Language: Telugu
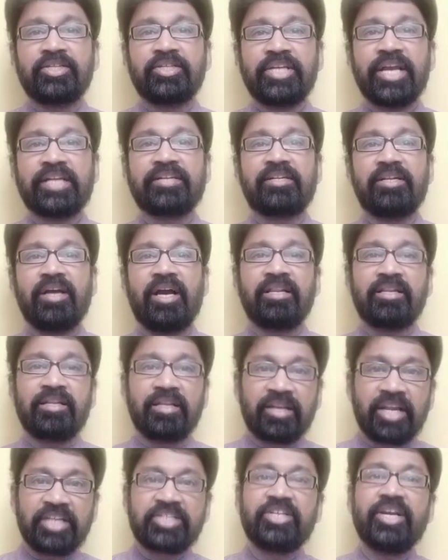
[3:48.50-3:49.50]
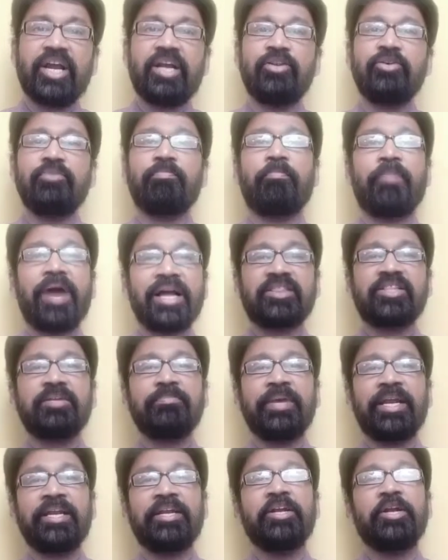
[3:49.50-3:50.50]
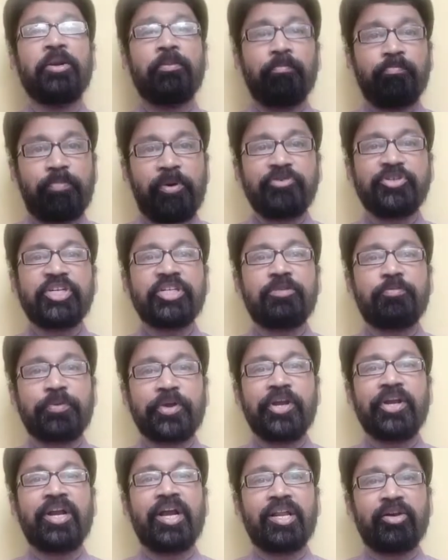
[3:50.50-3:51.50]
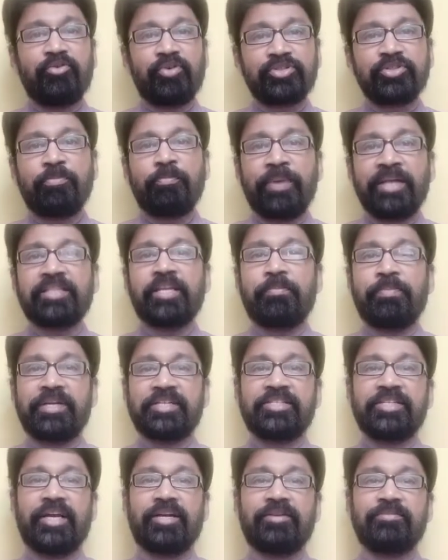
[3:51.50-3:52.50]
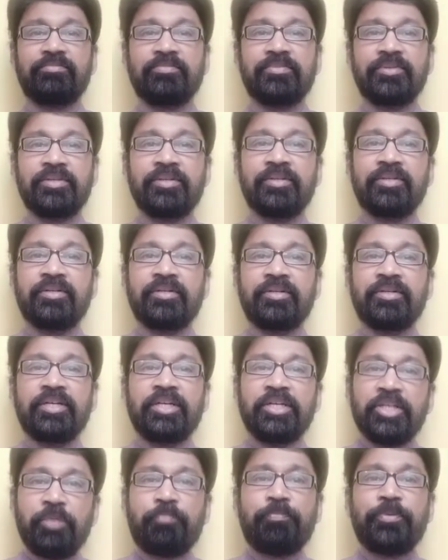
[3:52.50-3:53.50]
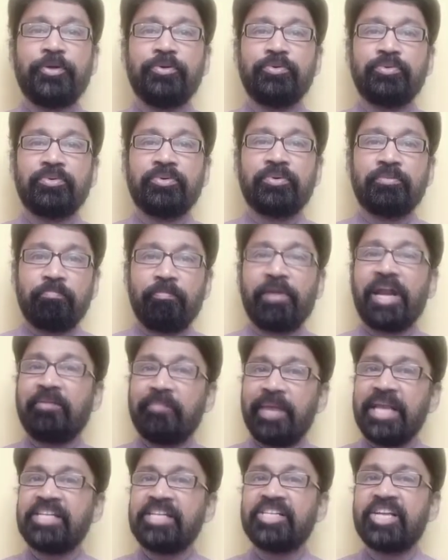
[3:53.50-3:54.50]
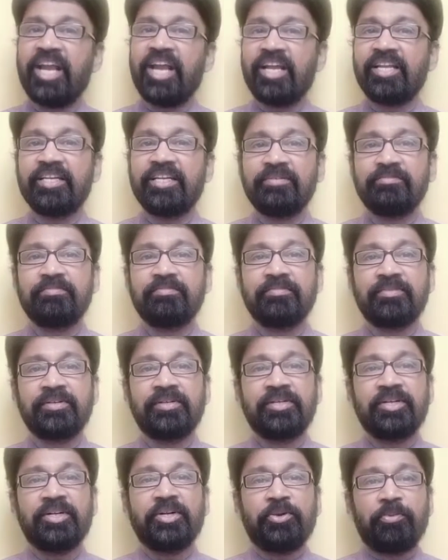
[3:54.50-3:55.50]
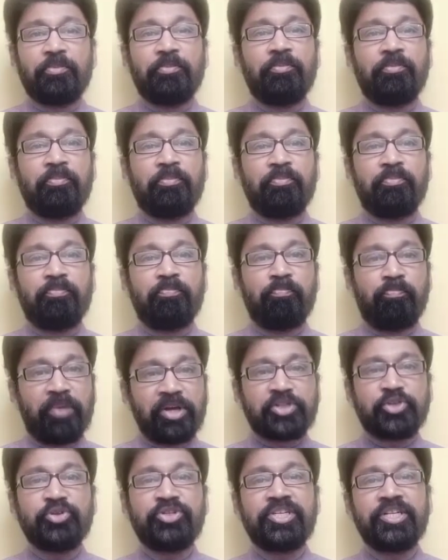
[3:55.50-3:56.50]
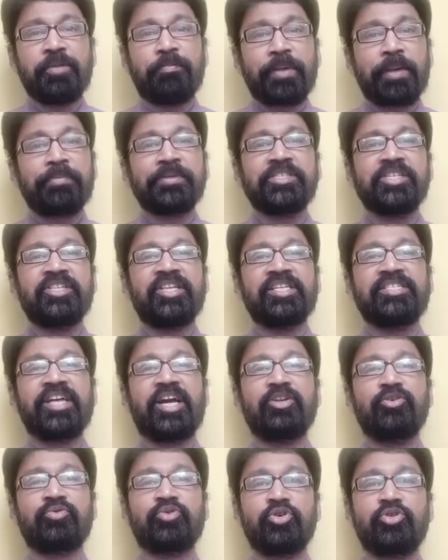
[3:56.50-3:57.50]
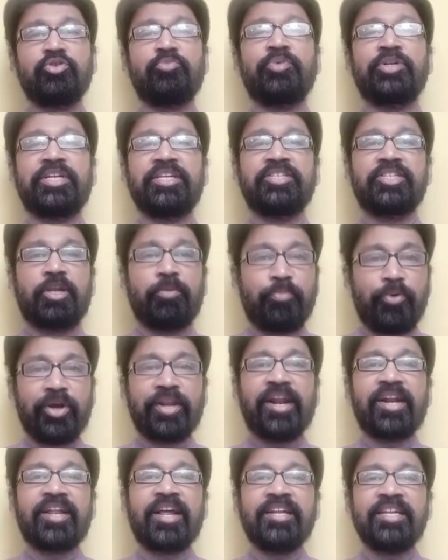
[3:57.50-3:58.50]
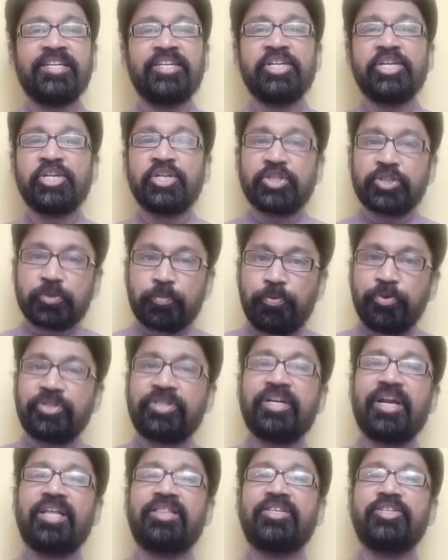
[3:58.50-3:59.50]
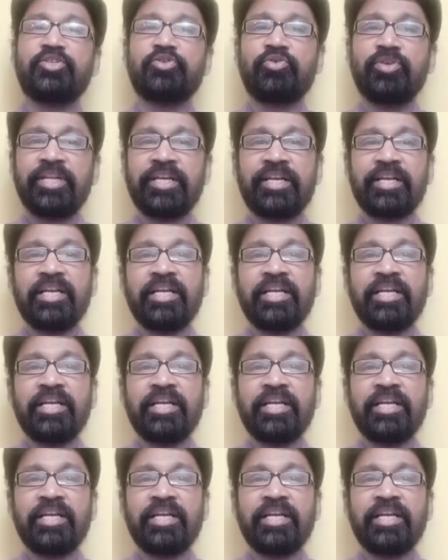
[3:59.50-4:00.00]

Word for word: షక్టార్ రష్యాలో మాత్రమే భవిష్యత్ ప్రయోగాల కోసం భద్రపరిచారు ఇప్పుడు మనమేం చేయాలి మసూచిని ప్రపంచ దేశాలు తొదముట్టించిన పోరాటాన్ని స్ఫూర్తిగా తీసుకుని